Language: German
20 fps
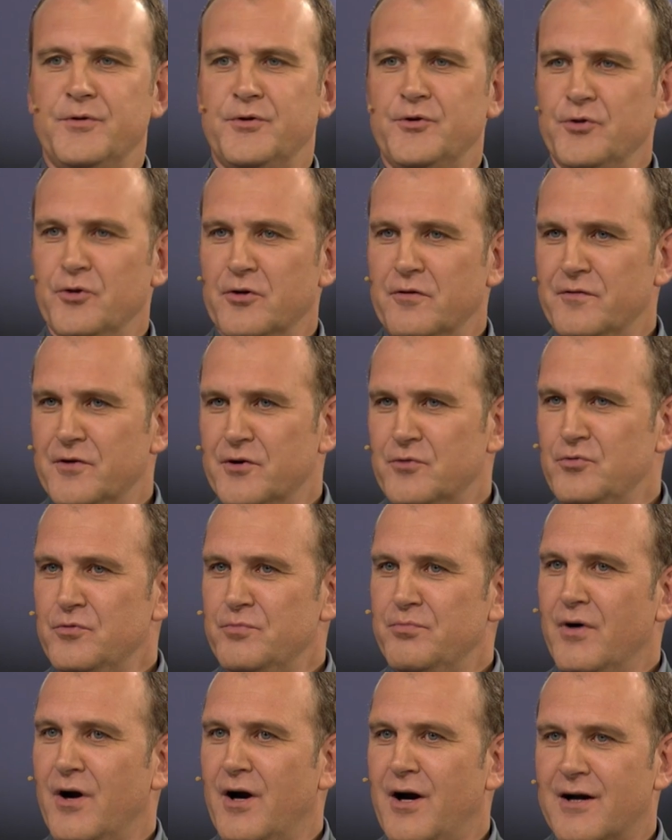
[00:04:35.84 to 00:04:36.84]
Jürgen wäre
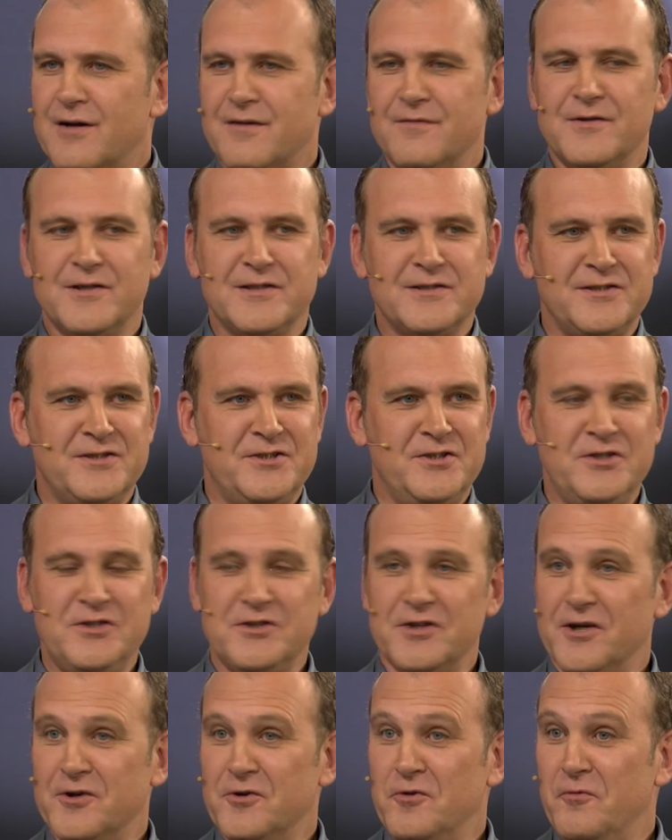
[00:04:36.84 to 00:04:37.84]
gut beraten, wenn er sich
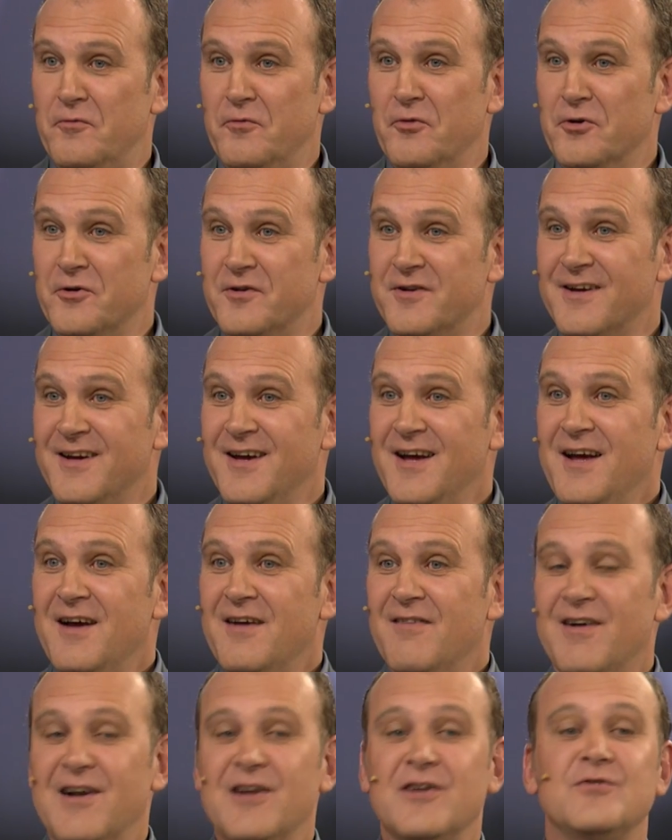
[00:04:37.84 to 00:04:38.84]
nicht dran gewöhnt,
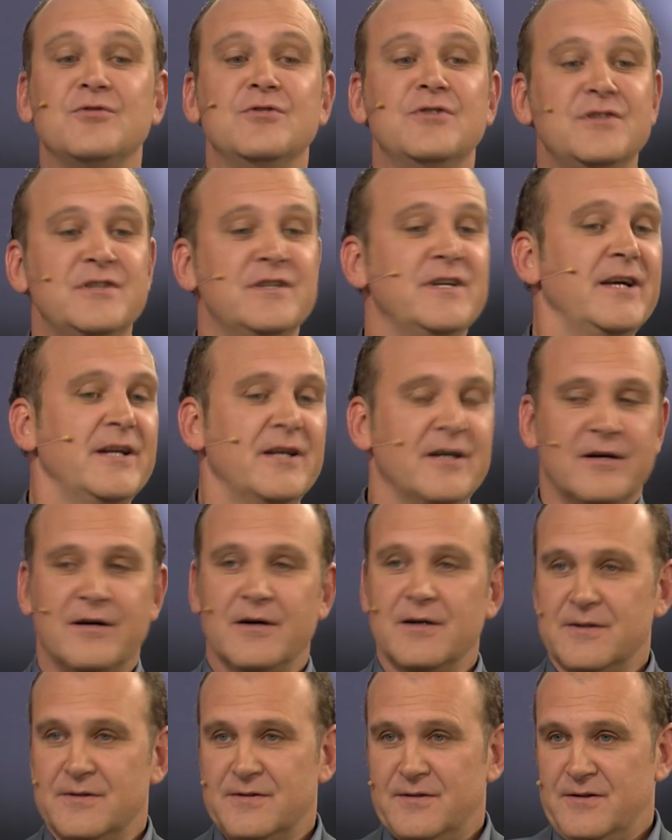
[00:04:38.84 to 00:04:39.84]
ja. weil natürlich
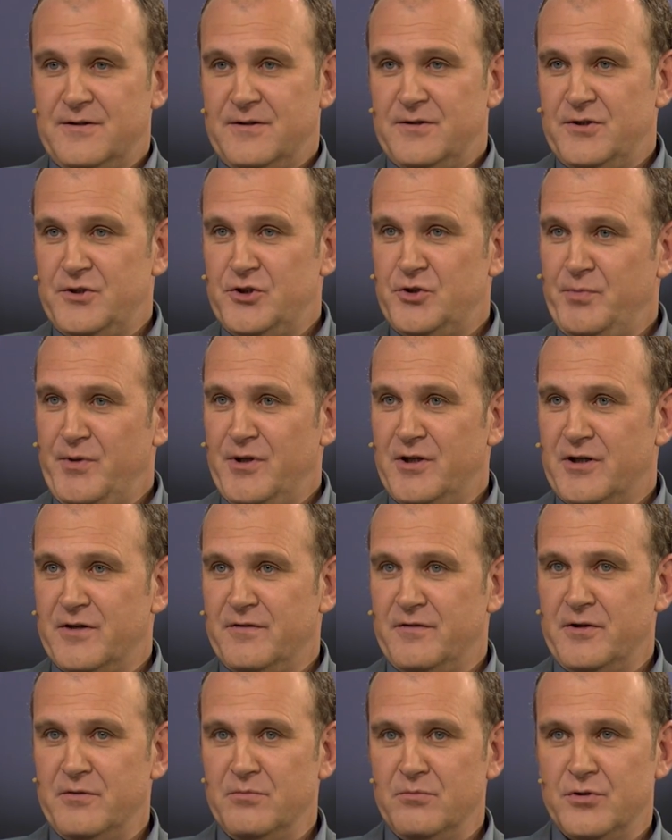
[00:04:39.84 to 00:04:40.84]
jeder die Spiele
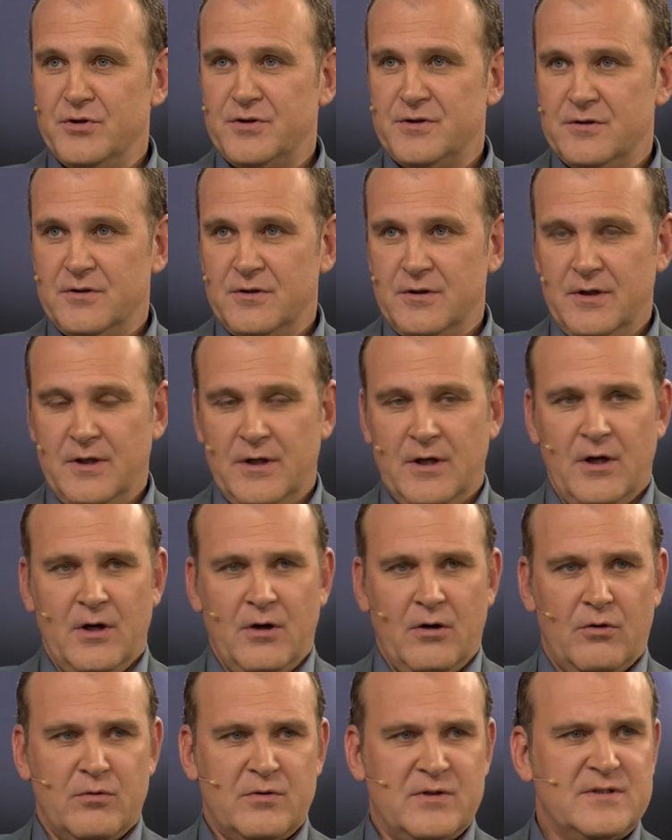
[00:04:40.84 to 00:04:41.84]
gewinnen möchte
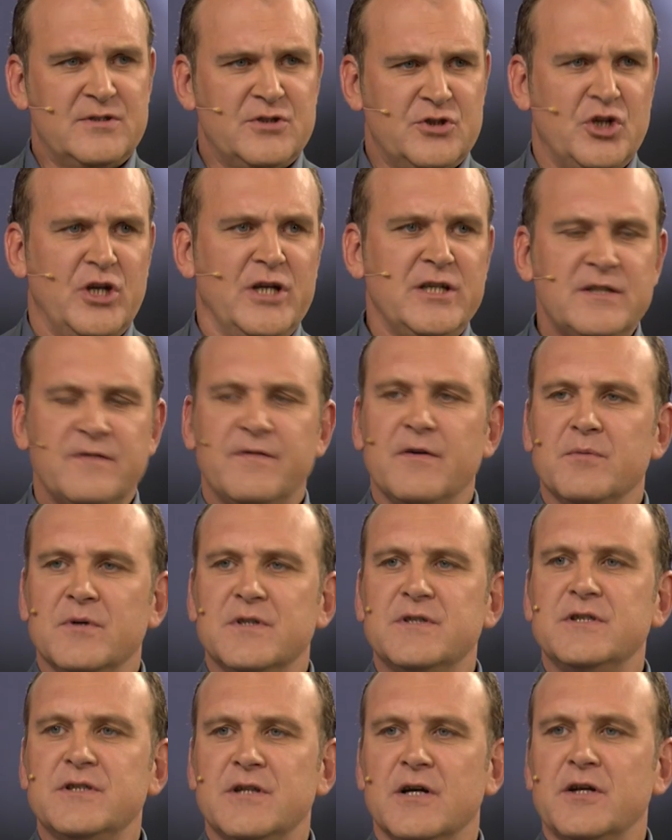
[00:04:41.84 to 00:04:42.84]
und ist schlecht, wenn man sich